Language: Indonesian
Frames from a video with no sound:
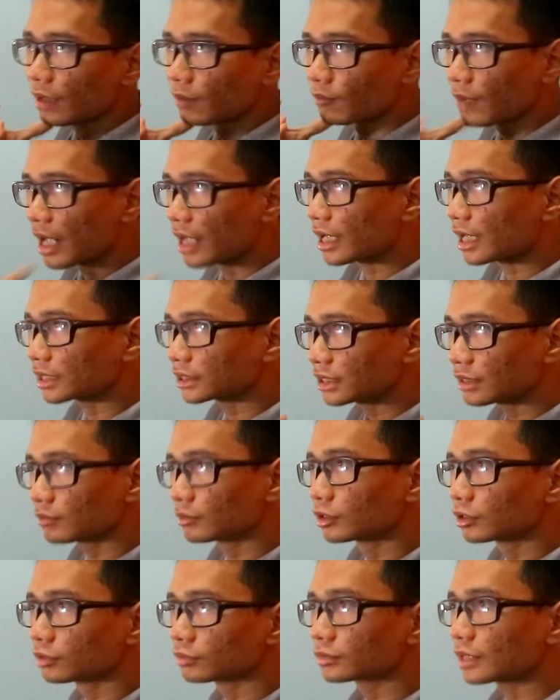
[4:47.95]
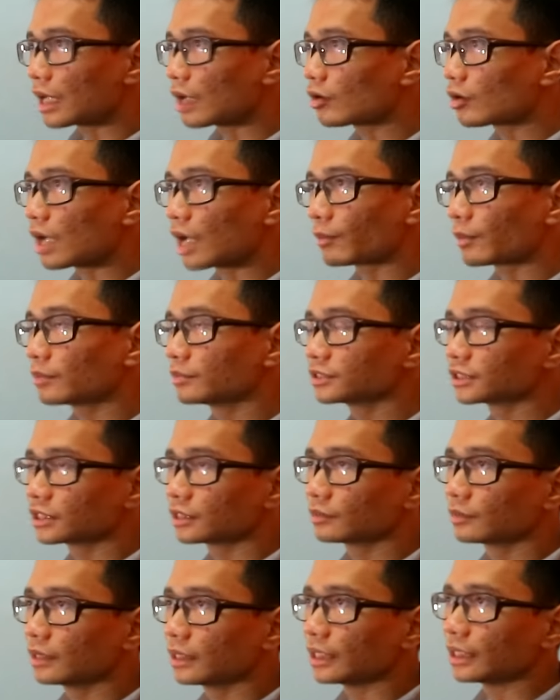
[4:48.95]
barangnya belum tahu kapan bisa
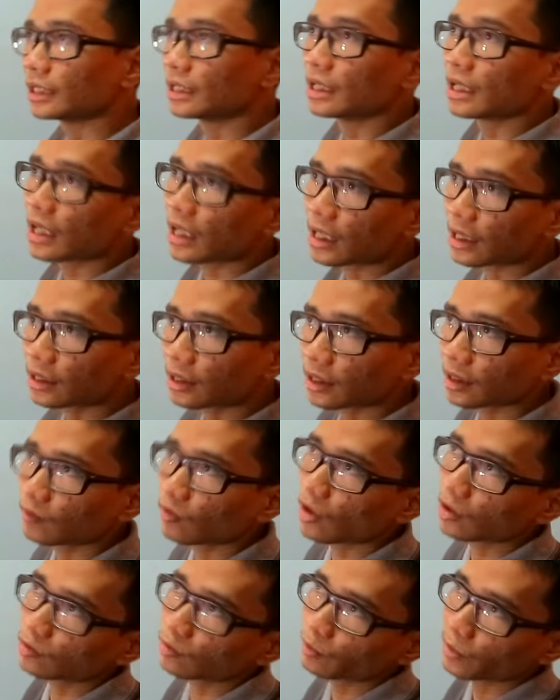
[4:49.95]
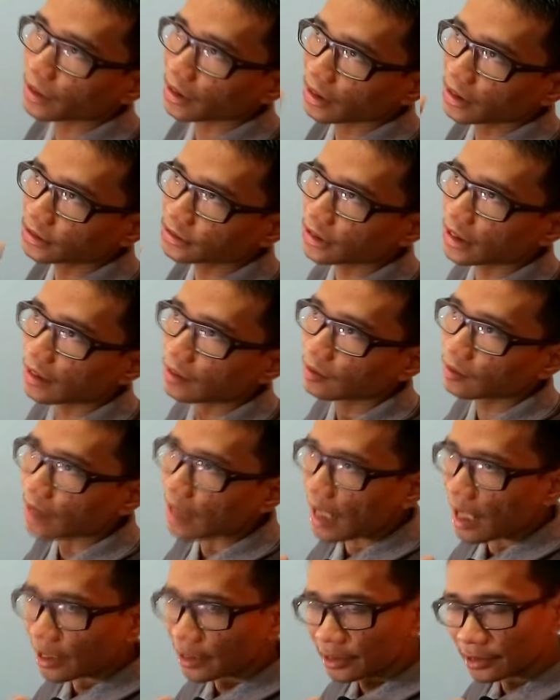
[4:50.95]
dibeli karena waktu perilisan
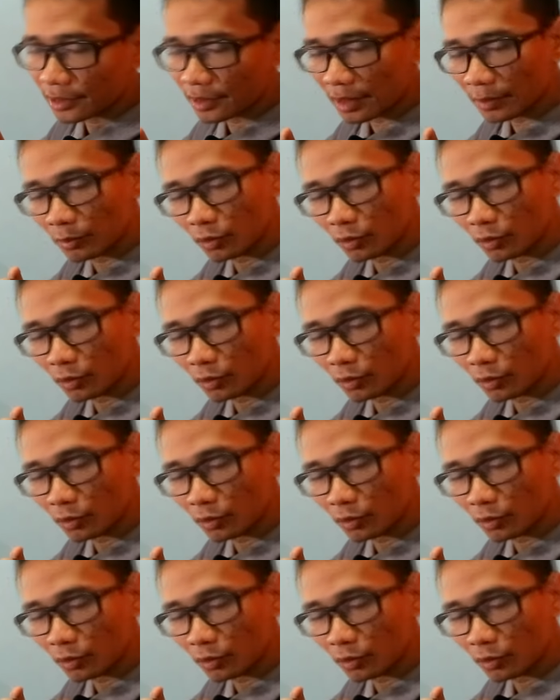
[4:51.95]
akhir